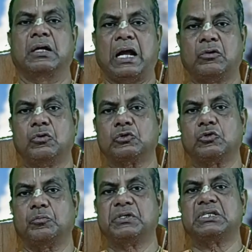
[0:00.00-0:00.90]
রাক্ষস
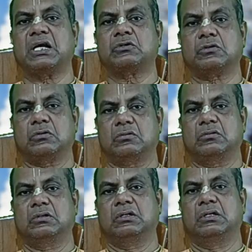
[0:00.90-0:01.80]
পিসাচ
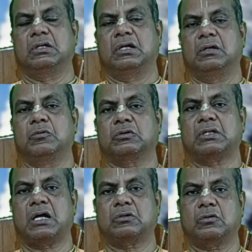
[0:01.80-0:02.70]
এবং
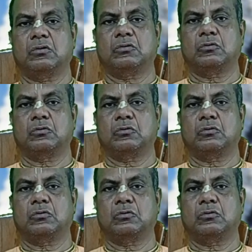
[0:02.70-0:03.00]
তার তখন